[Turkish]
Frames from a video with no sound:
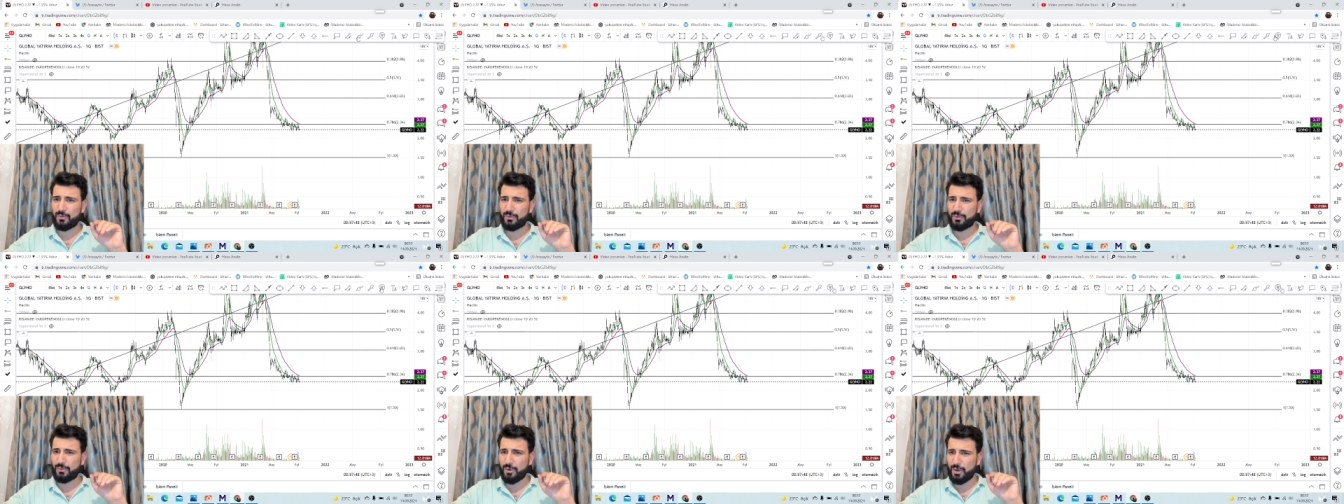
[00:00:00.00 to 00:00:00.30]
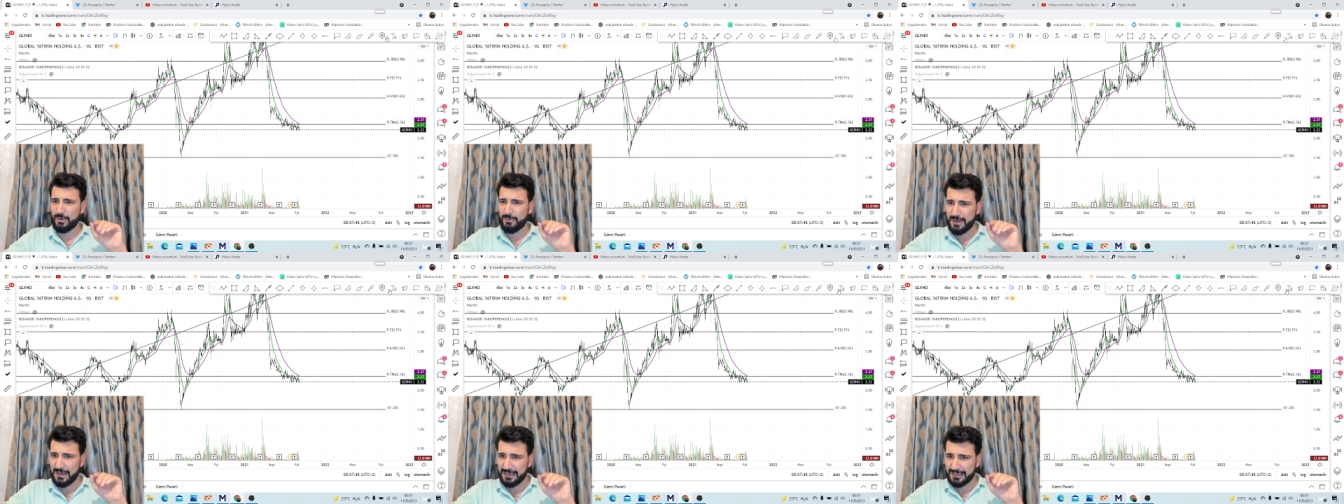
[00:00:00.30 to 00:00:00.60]

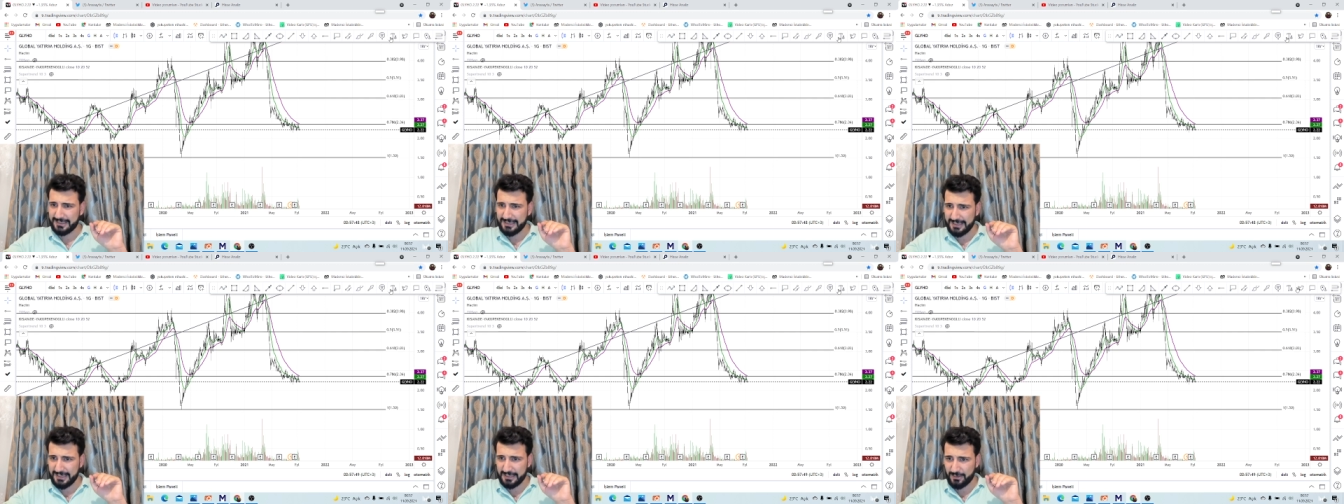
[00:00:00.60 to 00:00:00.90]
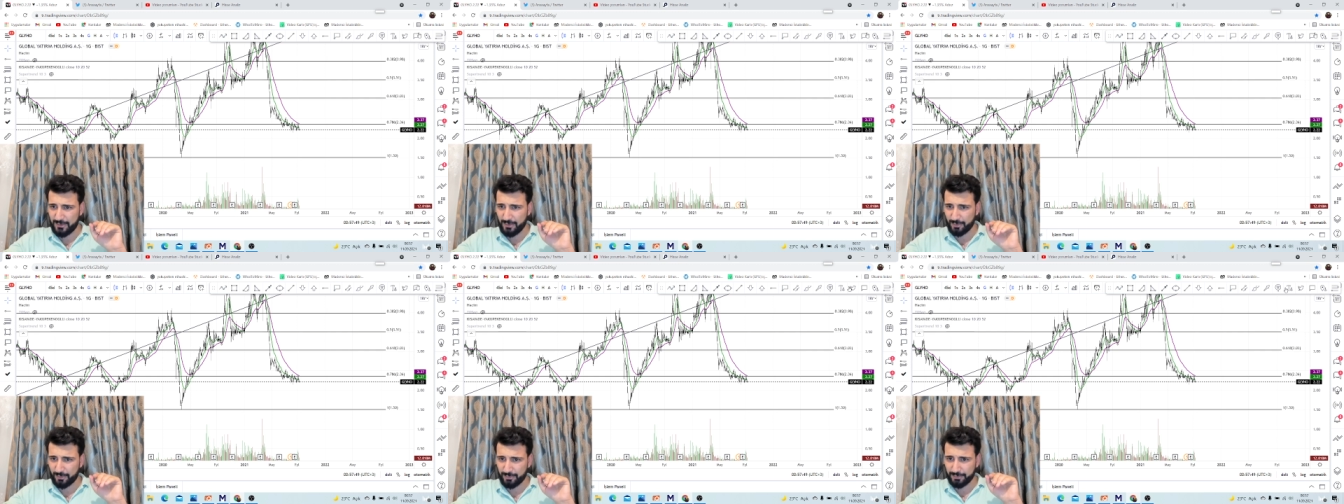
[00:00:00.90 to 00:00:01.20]
koymak
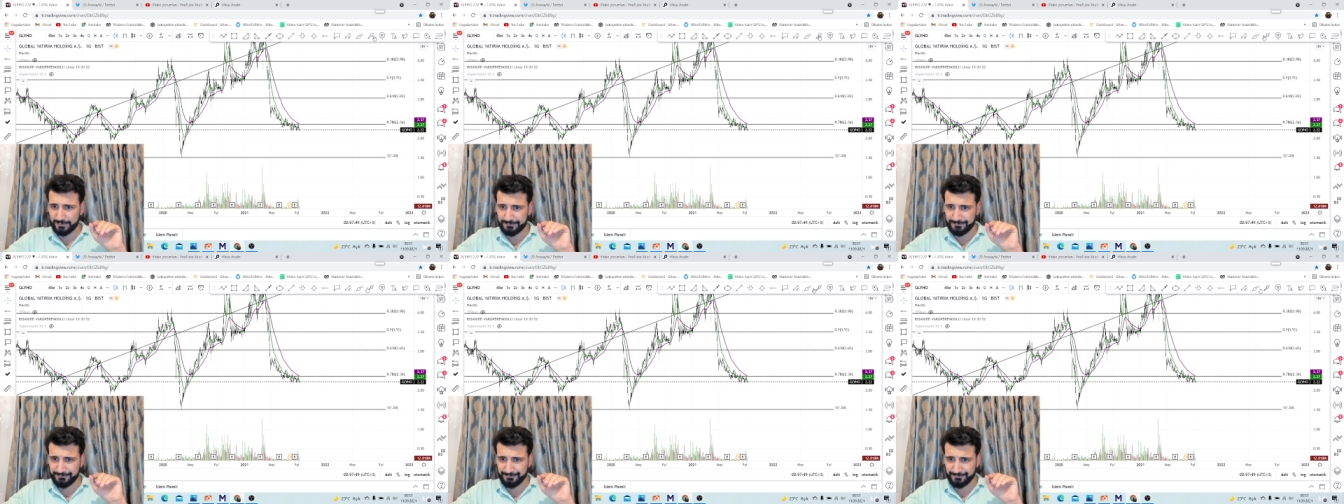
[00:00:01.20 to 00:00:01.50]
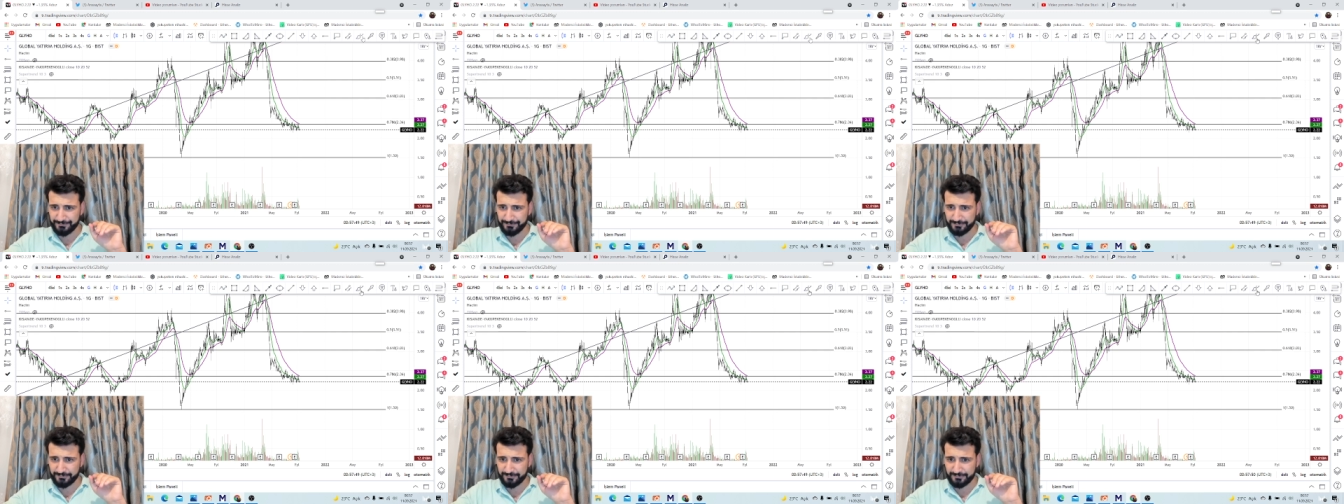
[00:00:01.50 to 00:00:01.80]
gerekiyordu.
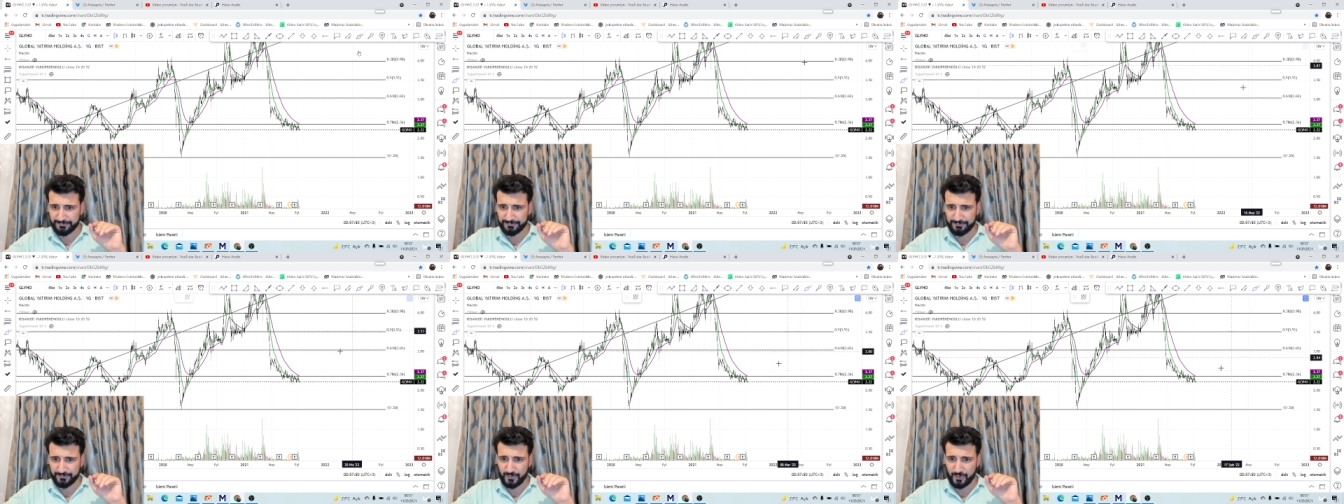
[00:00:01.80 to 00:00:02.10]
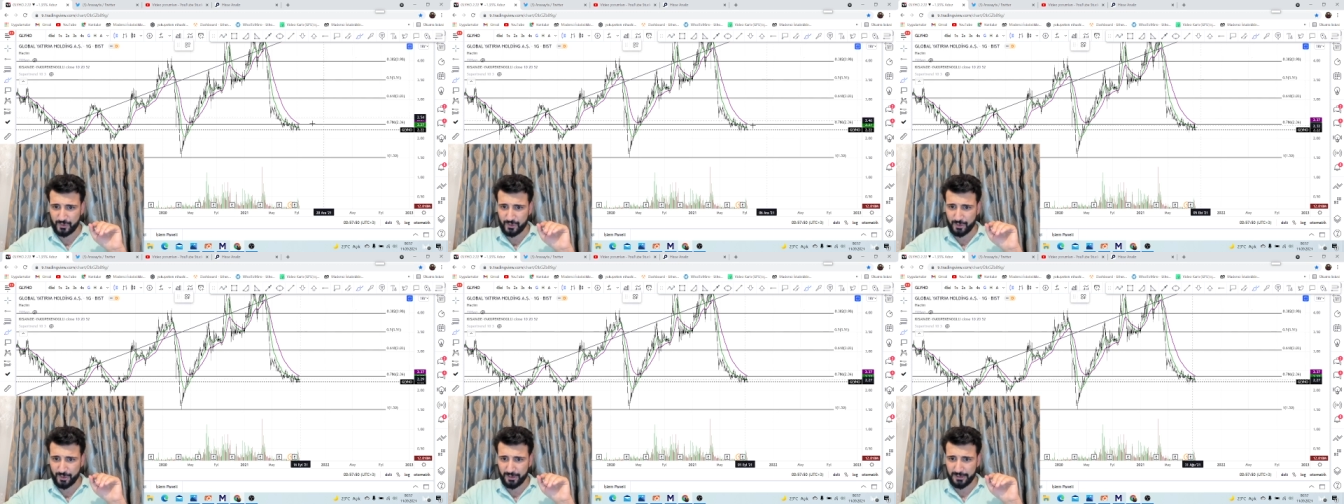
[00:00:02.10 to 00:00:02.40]

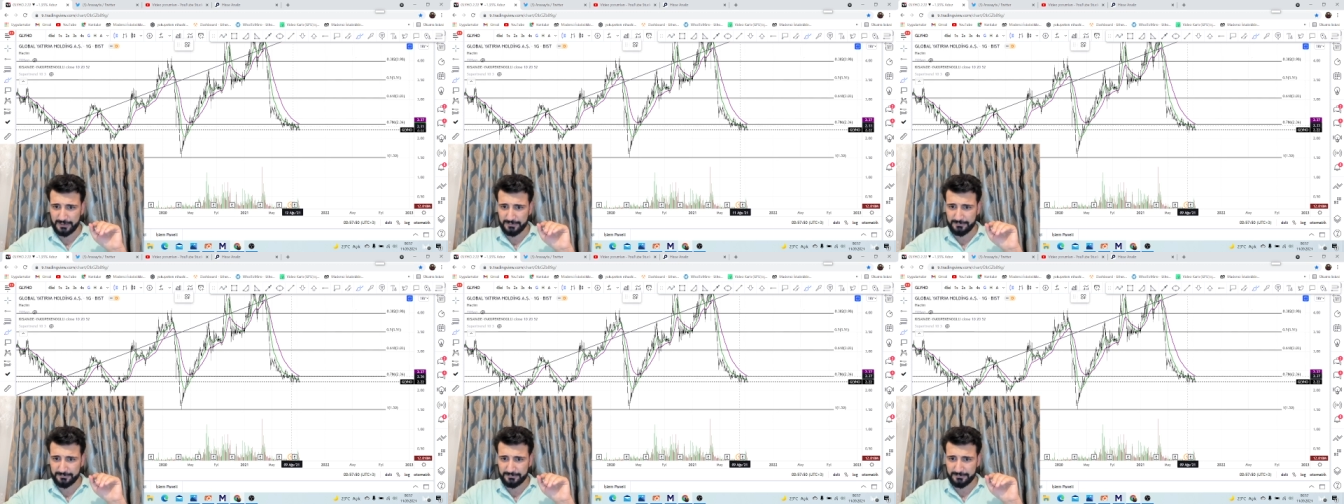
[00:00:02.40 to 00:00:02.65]
Şöyle.